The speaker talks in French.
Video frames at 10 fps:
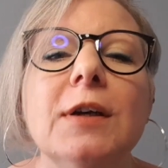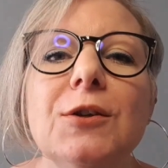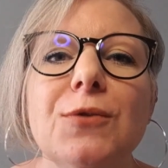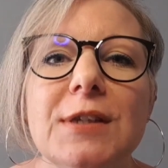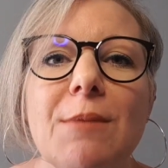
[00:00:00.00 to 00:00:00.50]

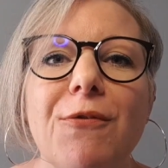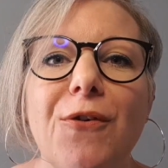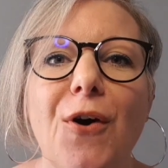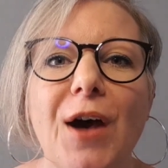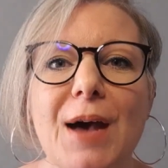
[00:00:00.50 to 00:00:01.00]
Je vous aime
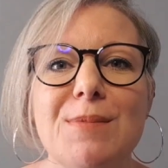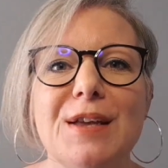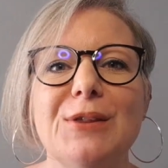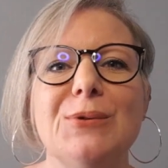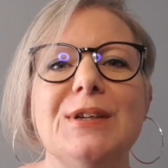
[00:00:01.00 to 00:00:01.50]
fort. À
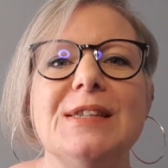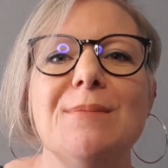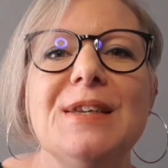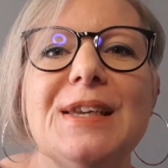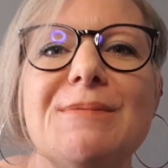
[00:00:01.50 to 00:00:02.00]
bientôt, les
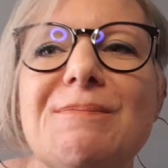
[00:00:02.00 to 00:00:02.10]
amis.